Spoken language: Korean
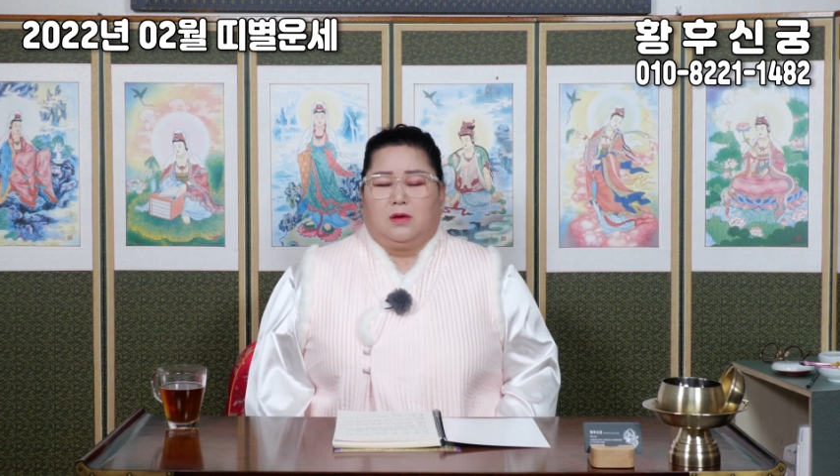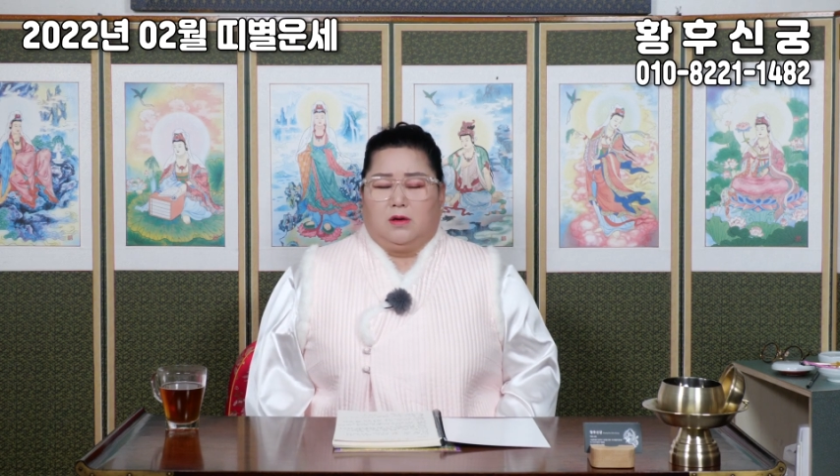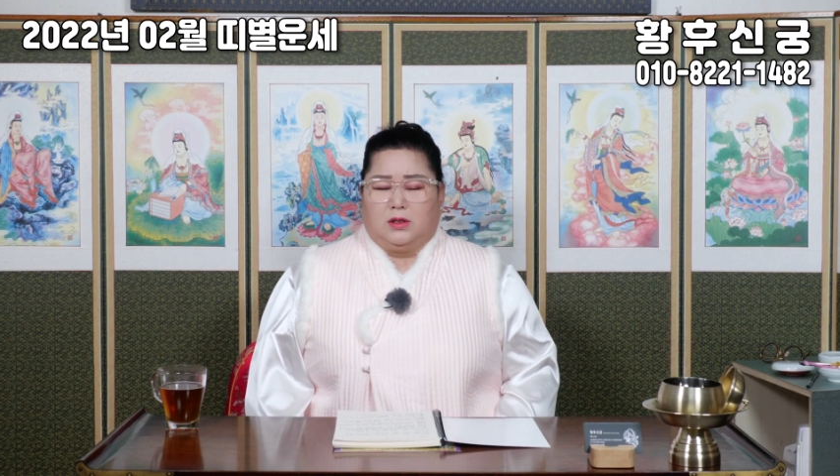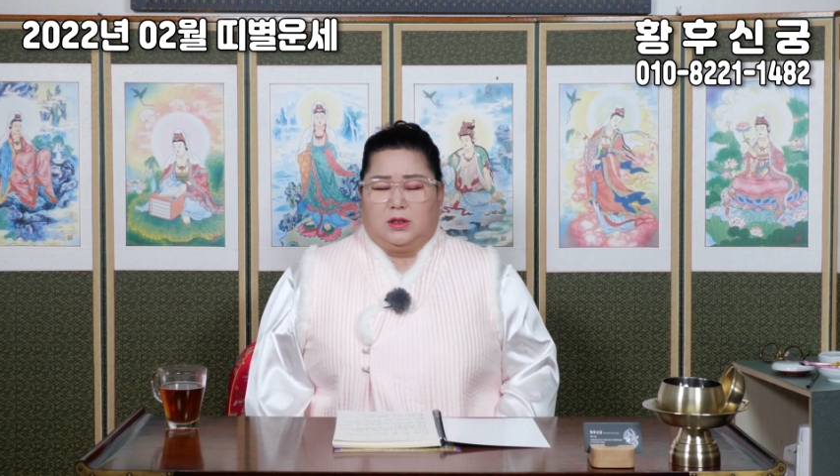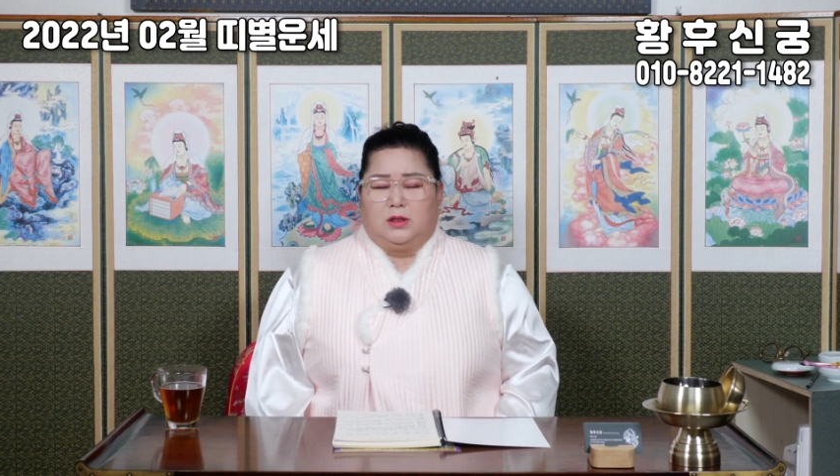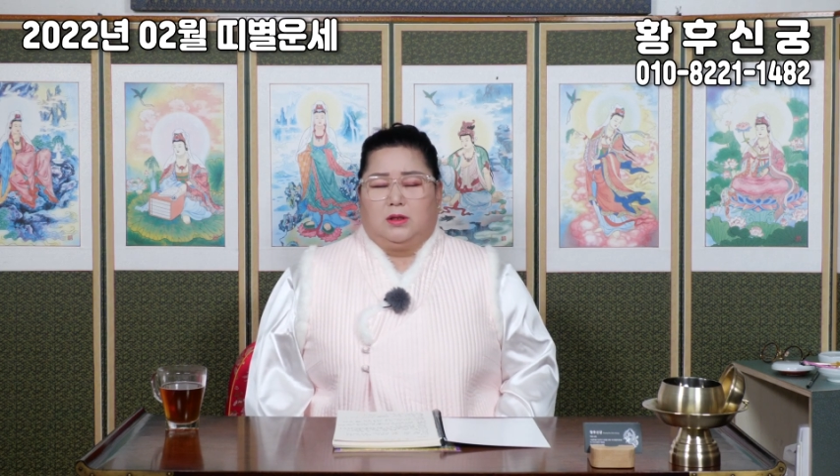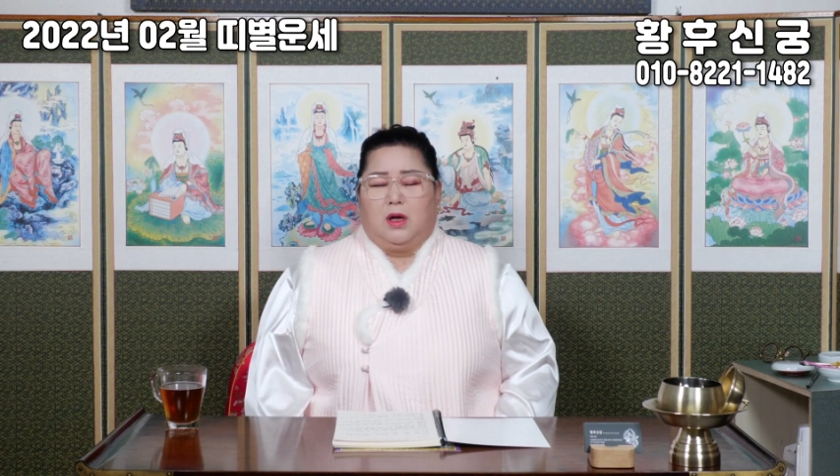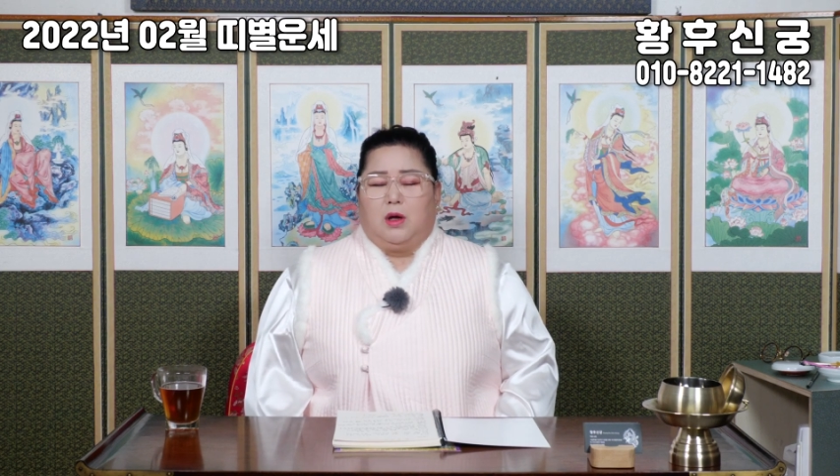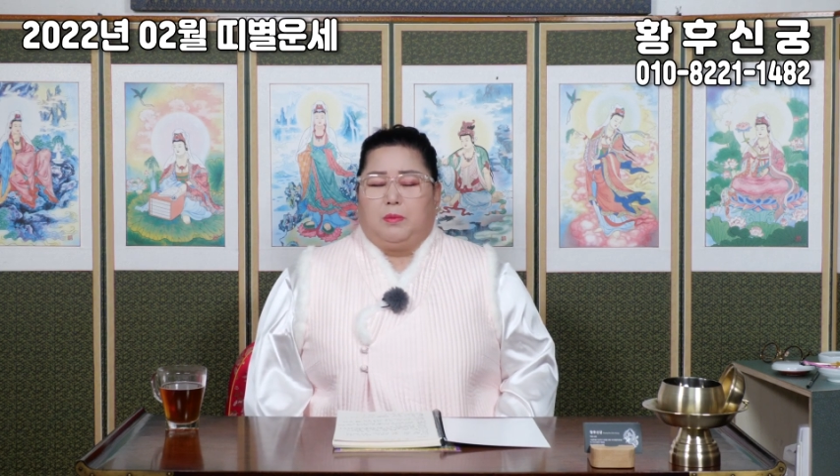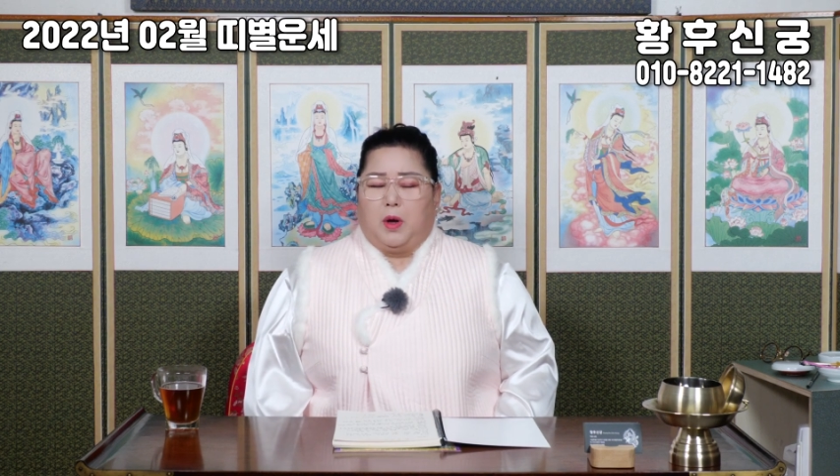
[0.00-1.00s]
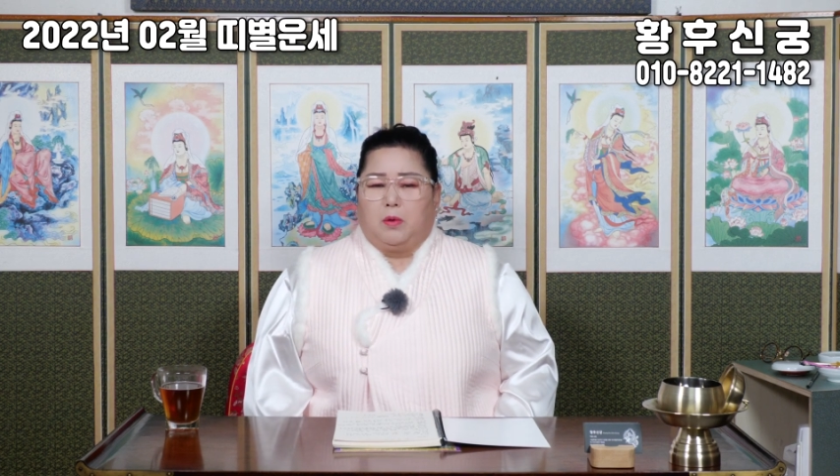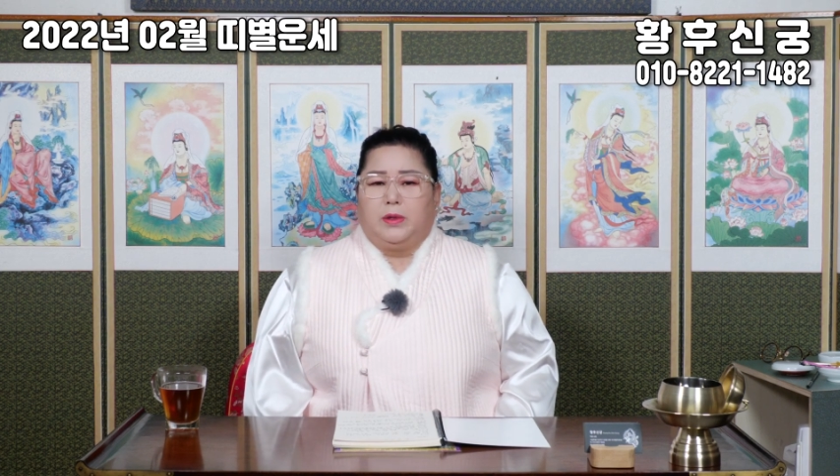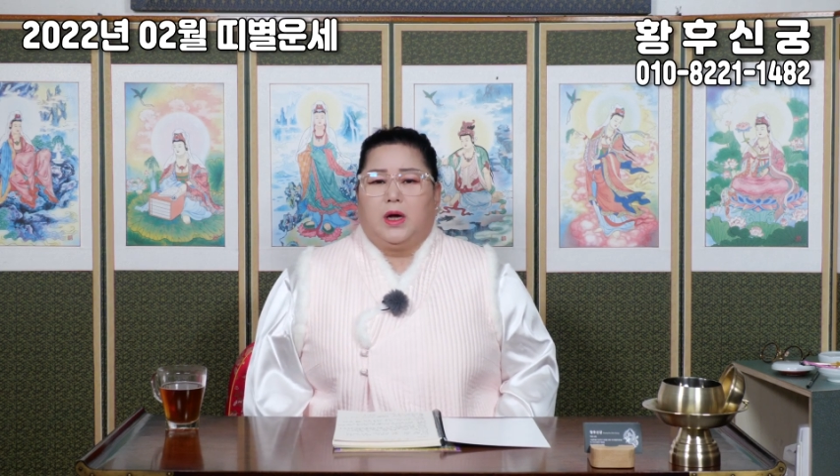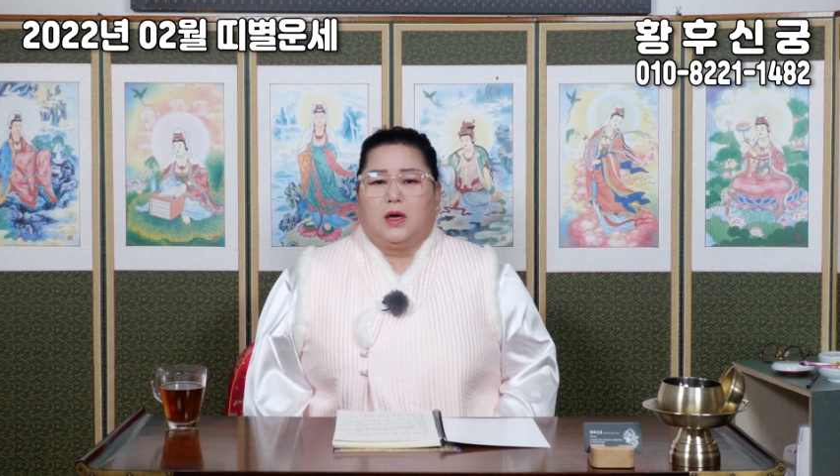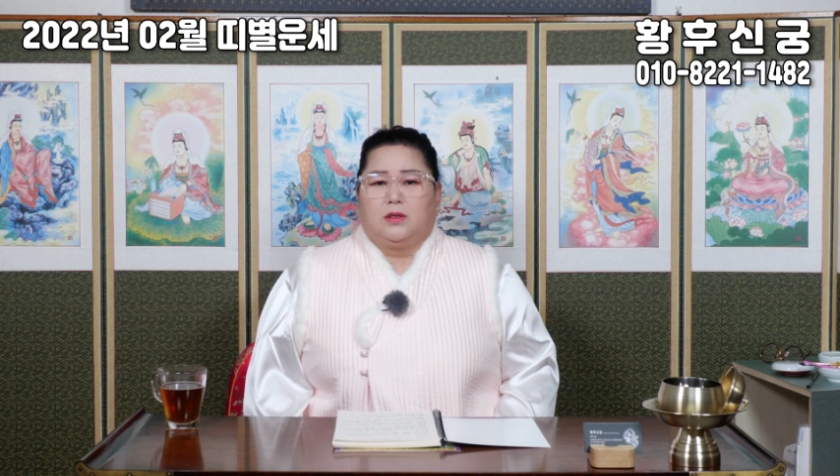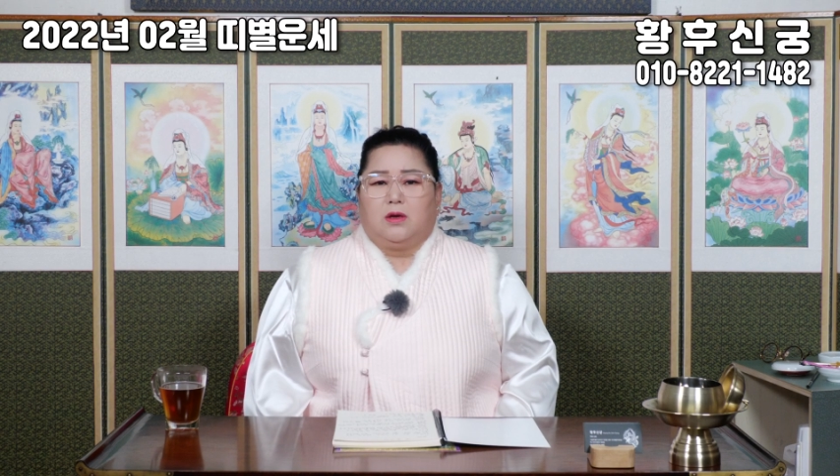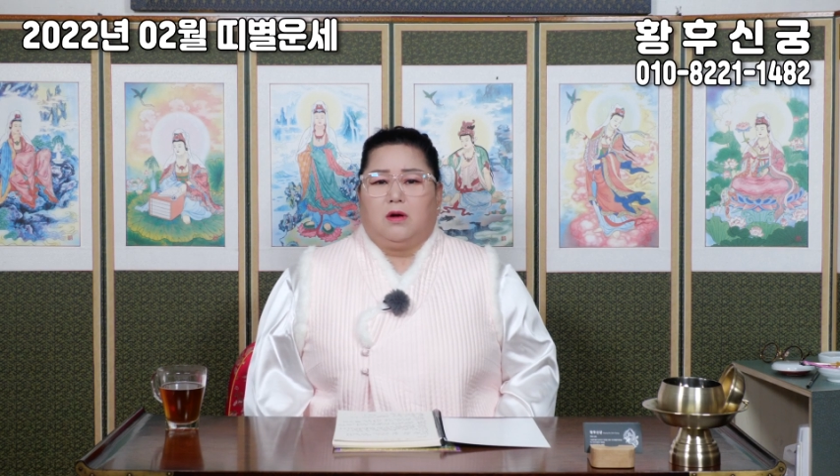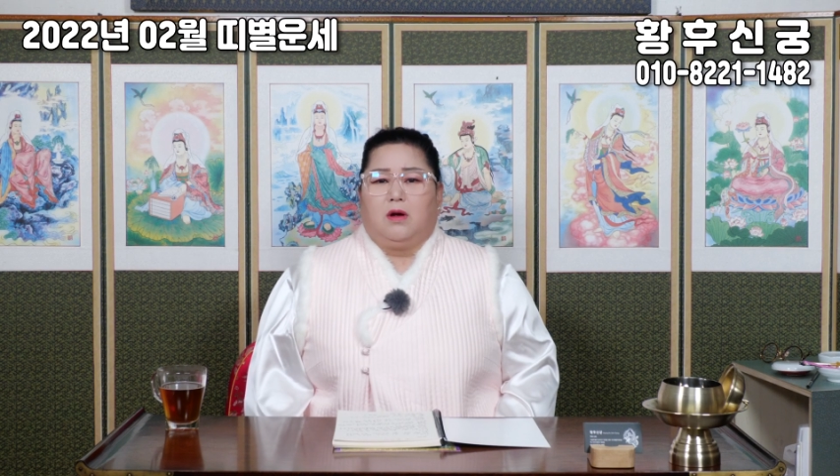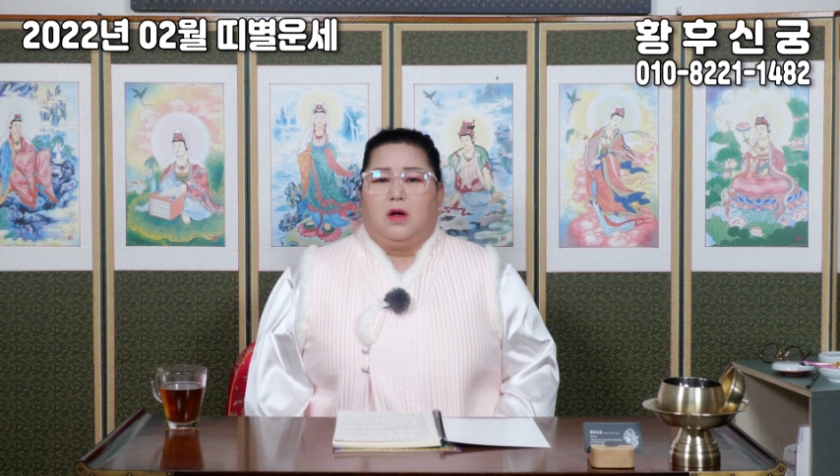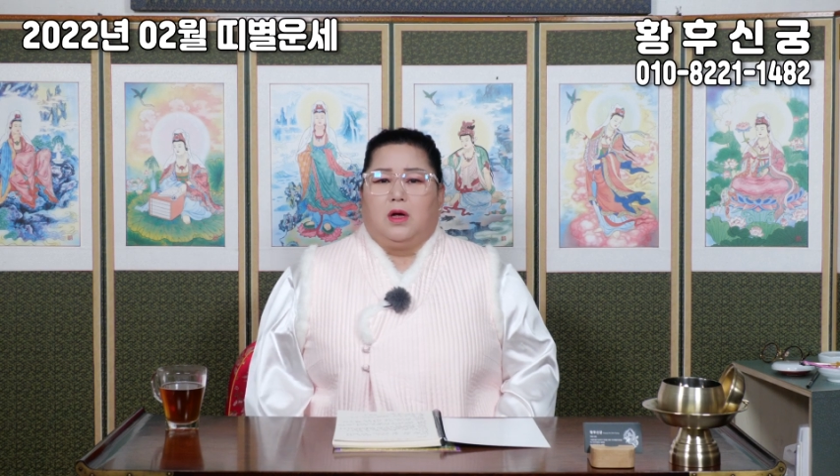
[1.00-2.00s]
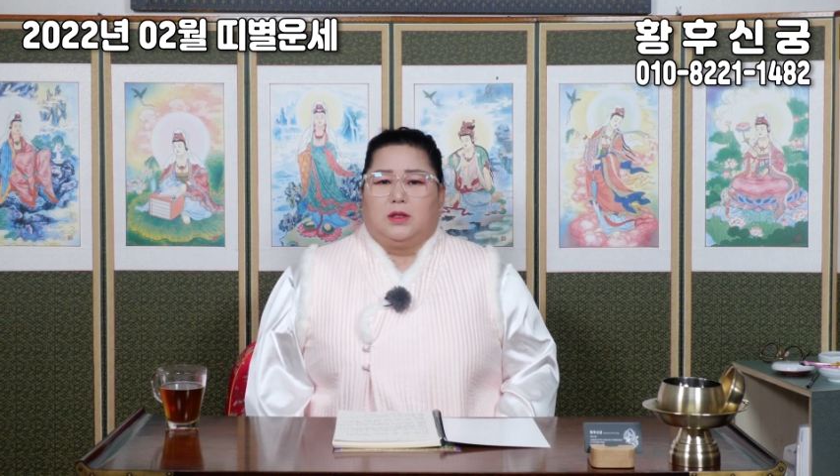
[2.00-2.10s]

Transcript: 그것은 병원에 가서